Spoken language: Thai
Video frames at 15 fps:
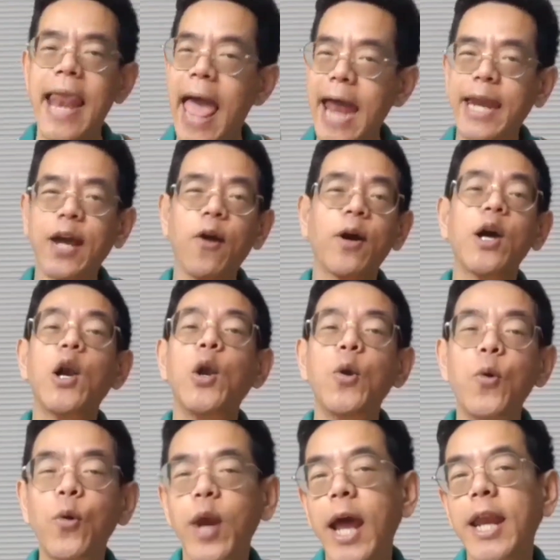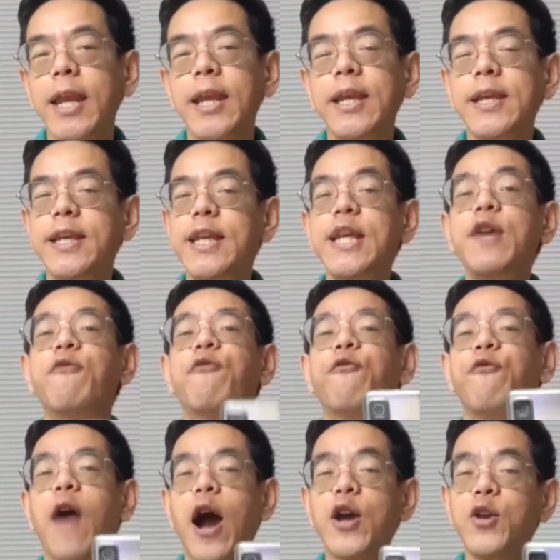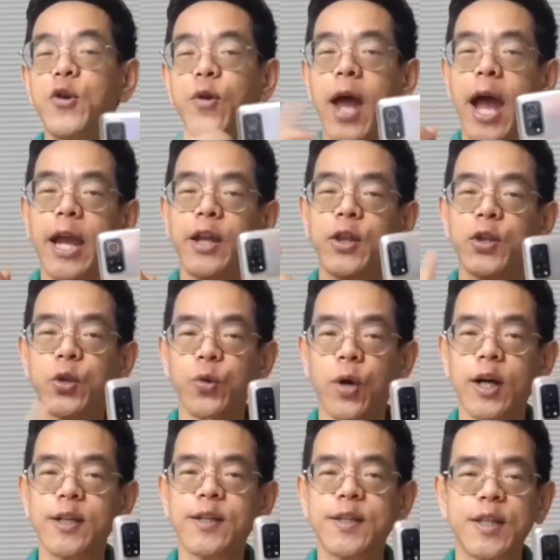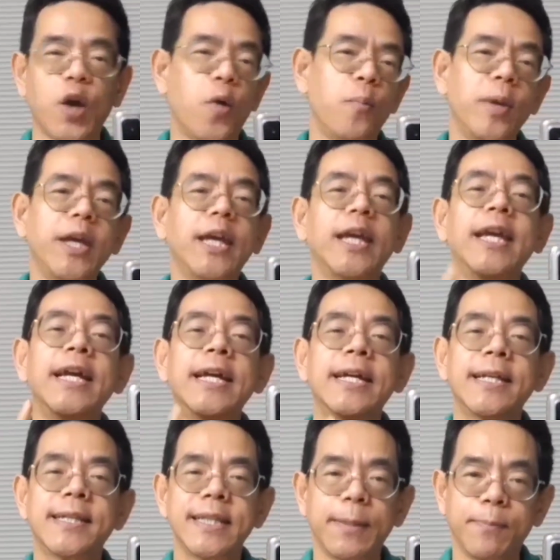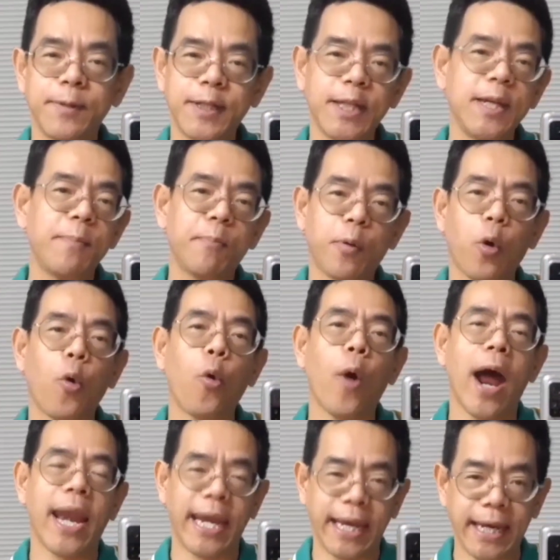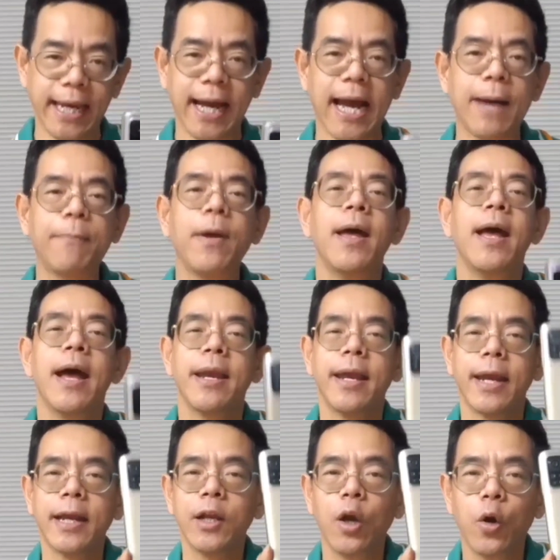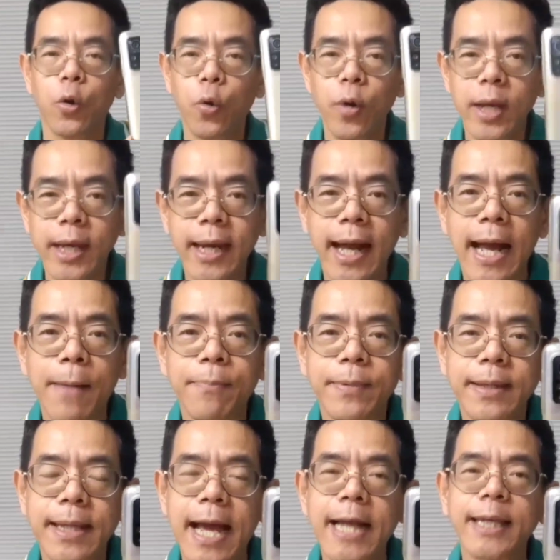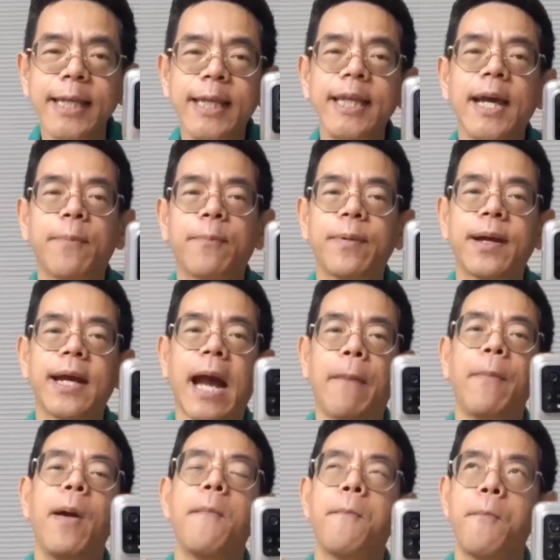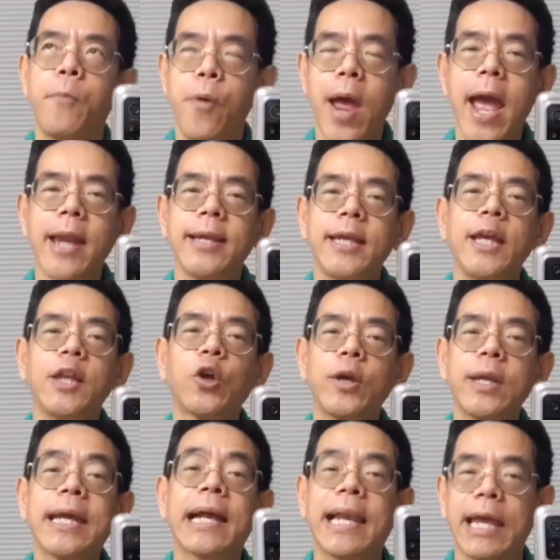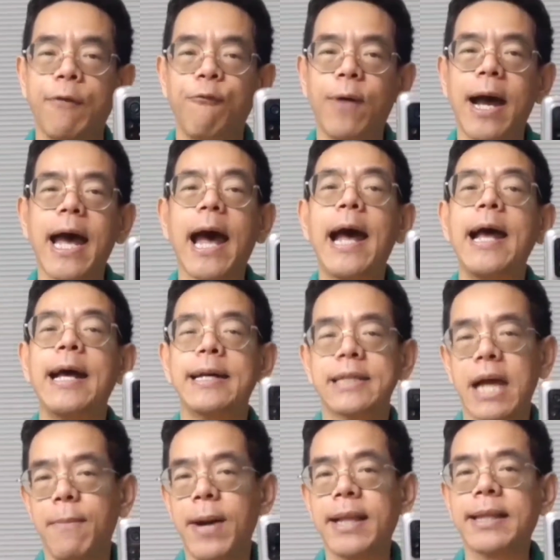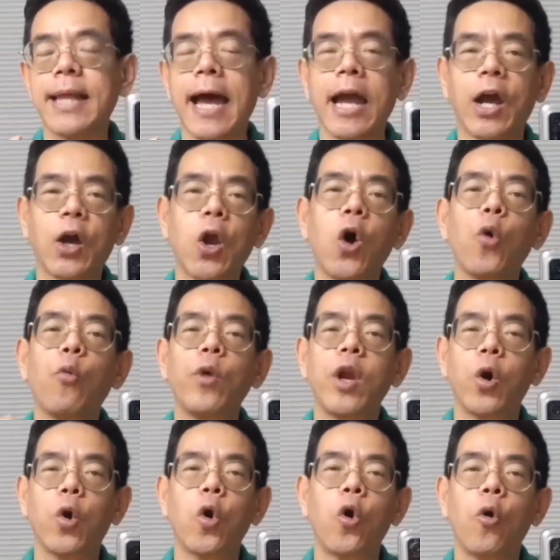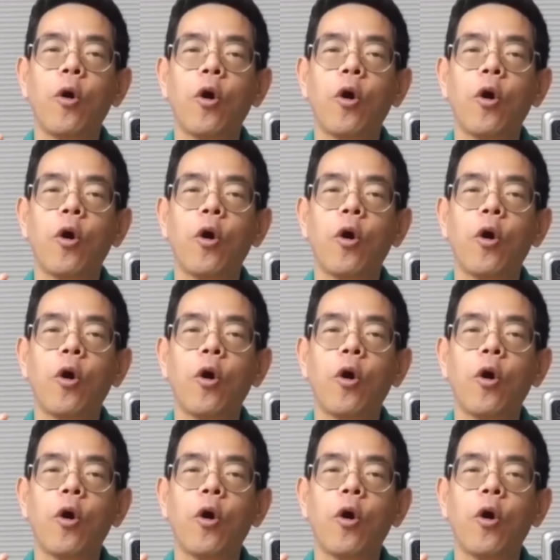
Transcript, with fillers: และนั่นก็คือลูกเล่นที่ฝังอยู่ในตัว Xiaomi สิบ T Pro อันนี้นะครับดังนั้นรุ่นนี้นะครับถ้าเทียบกับแบรนด์ที่ตอนนี้เคลมว่าสามารถถ่ายกล้องวิดีโอ